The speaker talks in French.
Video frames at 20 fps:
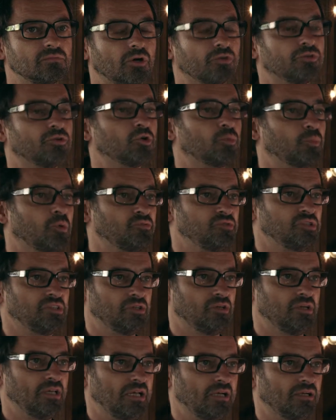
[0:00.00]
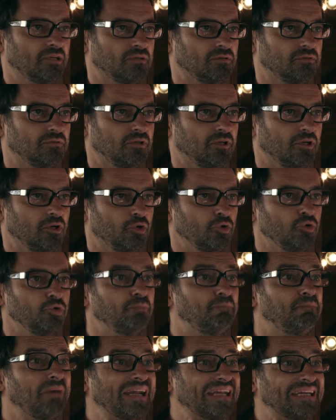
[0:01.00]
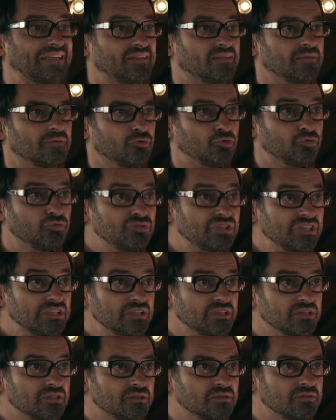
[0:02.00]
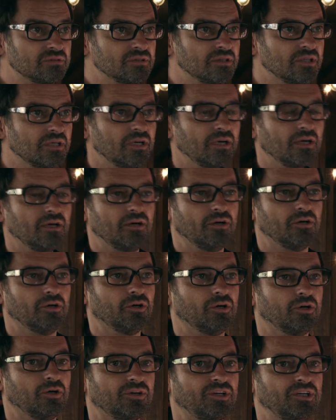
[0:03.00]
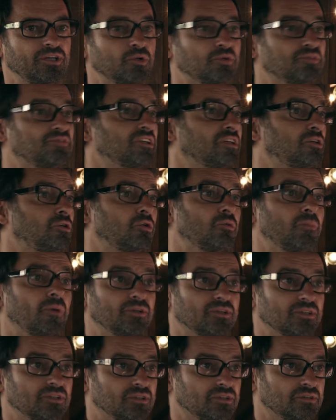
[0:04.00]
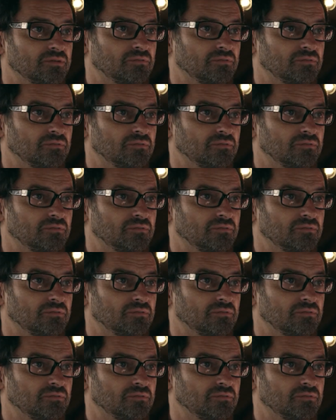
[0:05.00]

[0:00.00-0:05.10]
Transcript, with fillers: en tant que professionnel, une palette d'outils euh, qui ne fait qu'augmenter.